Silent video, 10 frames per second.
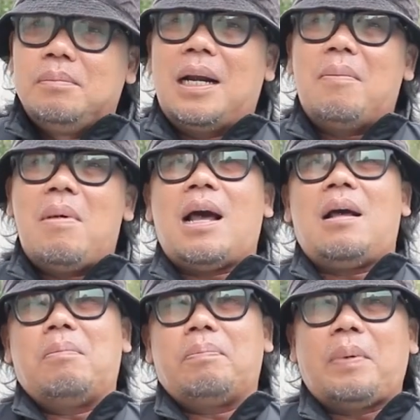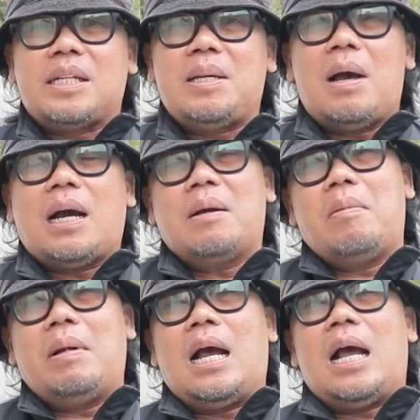menebak Persib akan
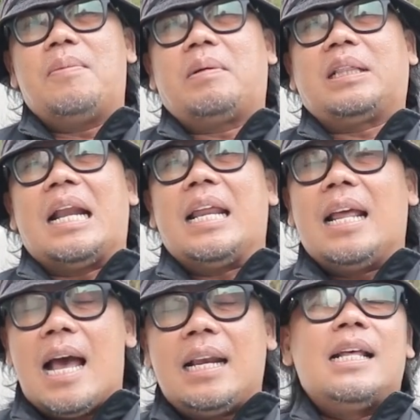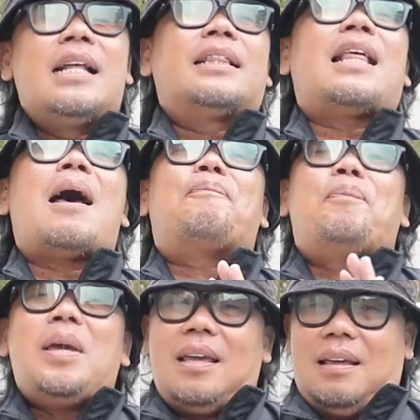memenangkan pertandingan
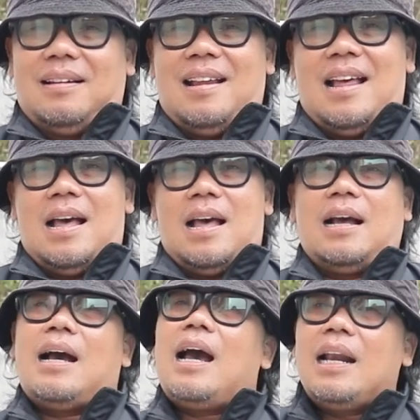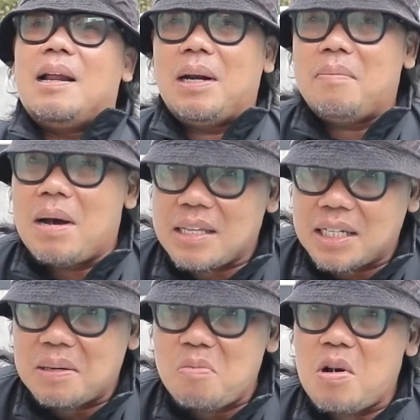tapi nah karena
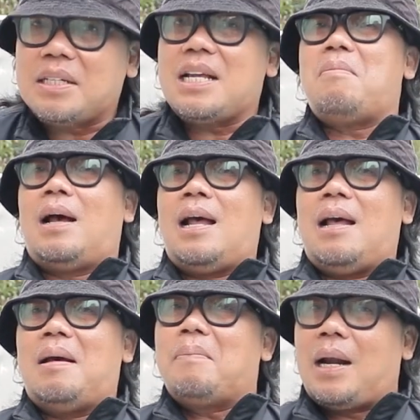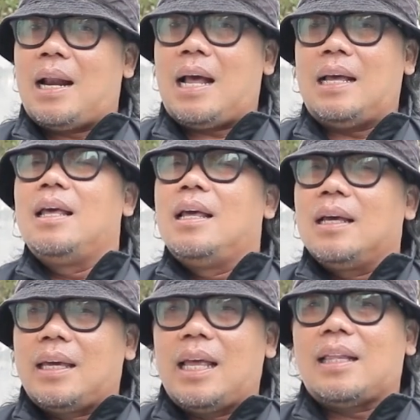menebaknya semua sama menang
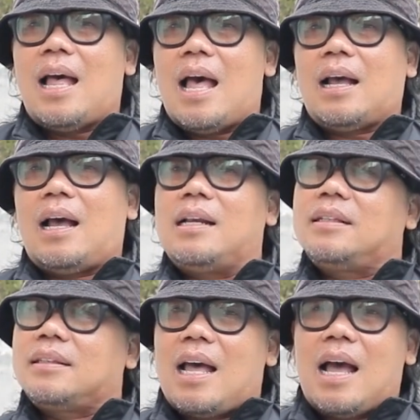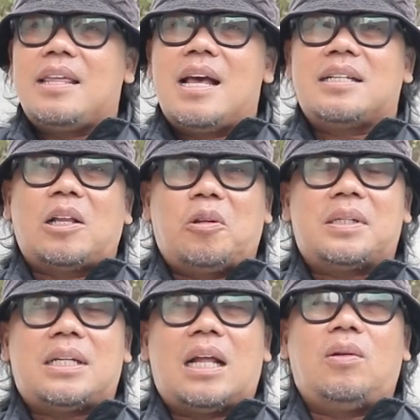kita akan tanya satu
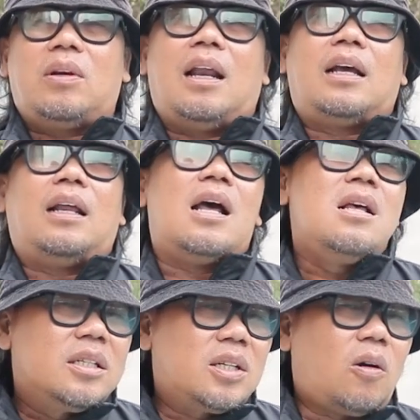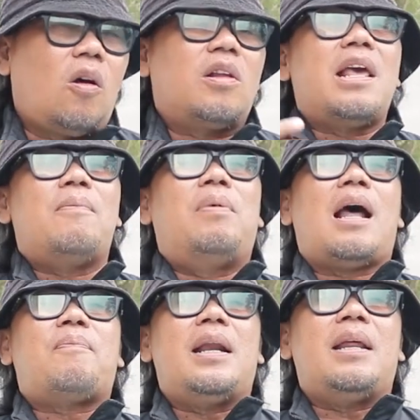persatu kira-kira skornya
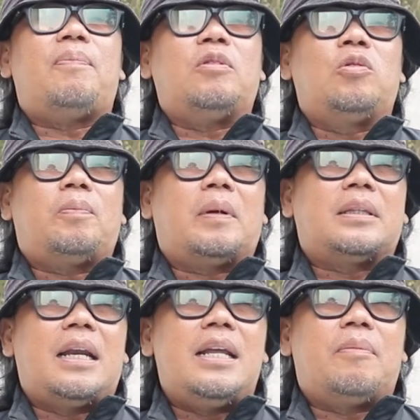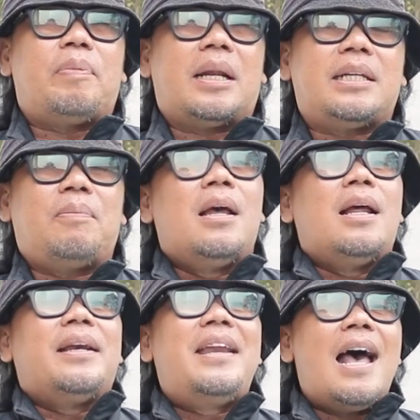berapa nih untuk pertandingan Persib
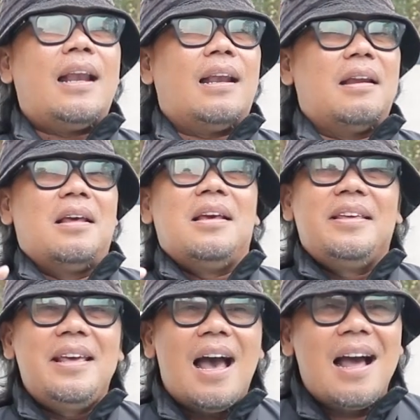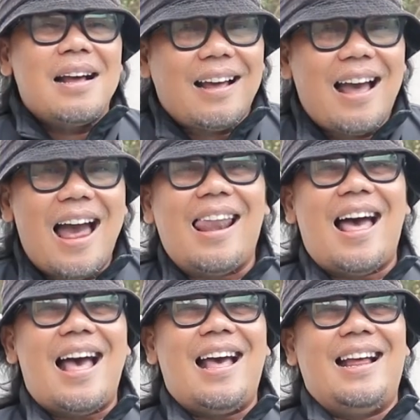dan yang
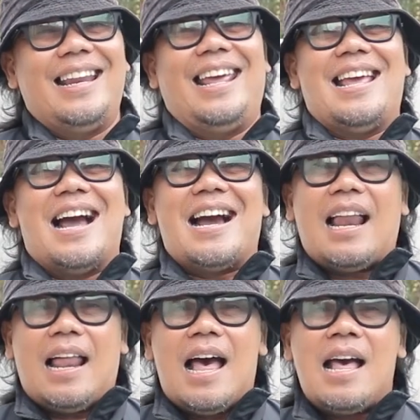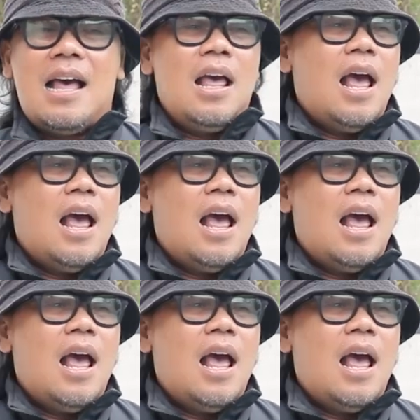kalah nih yang kalah